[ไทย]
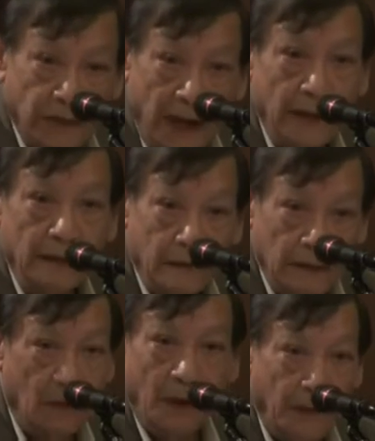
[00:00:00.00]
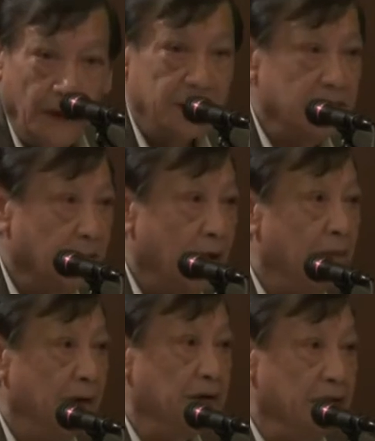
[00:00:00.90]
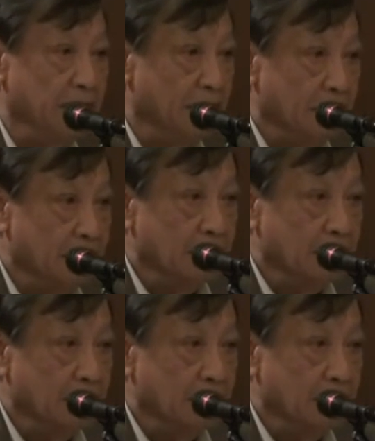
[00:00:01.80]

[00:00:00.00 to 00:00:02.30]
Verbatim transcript: ใช้ระบบรัฐสภาแบบอังกฤษ